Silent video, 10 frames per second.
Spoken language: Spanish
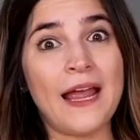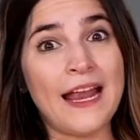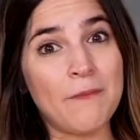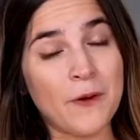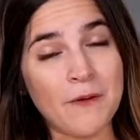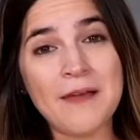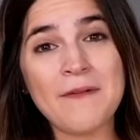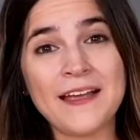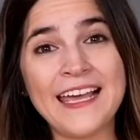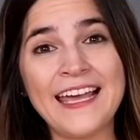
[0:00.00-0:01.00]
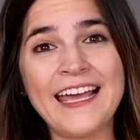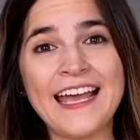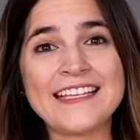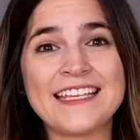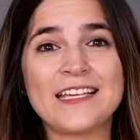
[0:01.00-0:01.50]
El problema
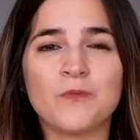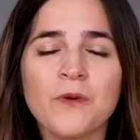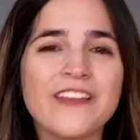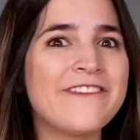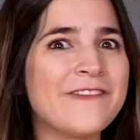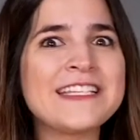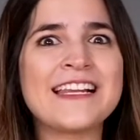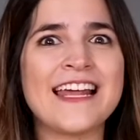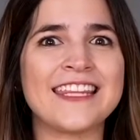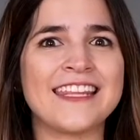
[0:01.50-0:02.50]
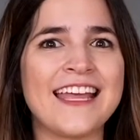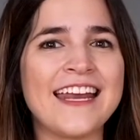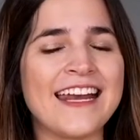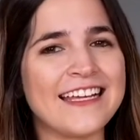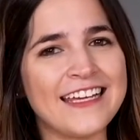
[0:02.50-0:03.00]
aquí es que es muy difícil
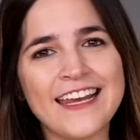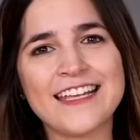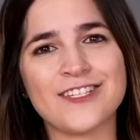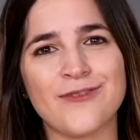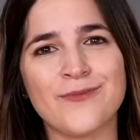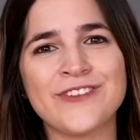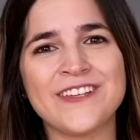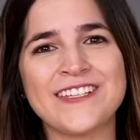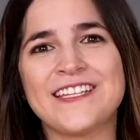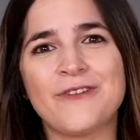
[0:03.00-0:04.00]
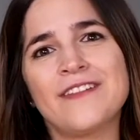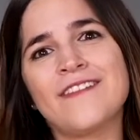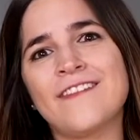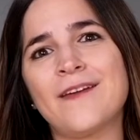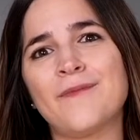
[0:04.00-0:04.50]
entender el quiénes somos si no
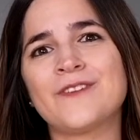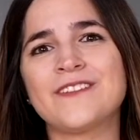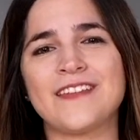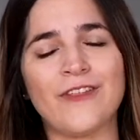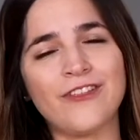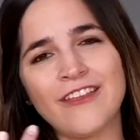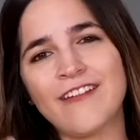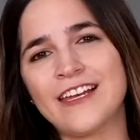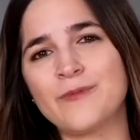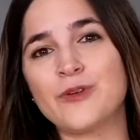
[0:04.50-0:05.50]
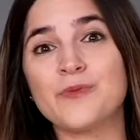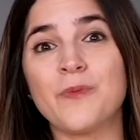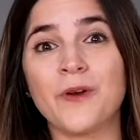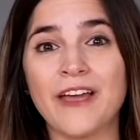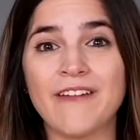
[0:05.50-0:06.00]
entendemos de dónde venimos,
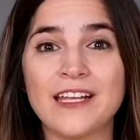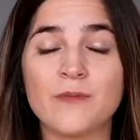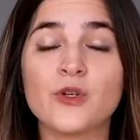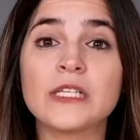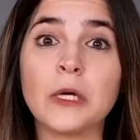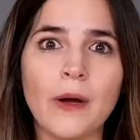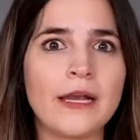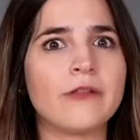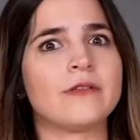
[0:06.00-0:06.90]
por qué venimos y cuál es